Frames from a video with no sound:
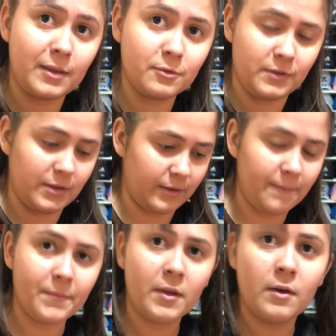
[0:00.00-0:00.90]
alcinha, tá?
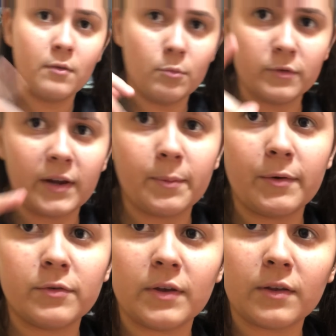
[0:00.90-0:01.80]
Vou mostrar aqui pra
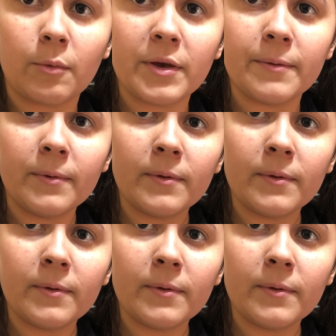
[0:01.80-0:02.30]
vocês, calma aí.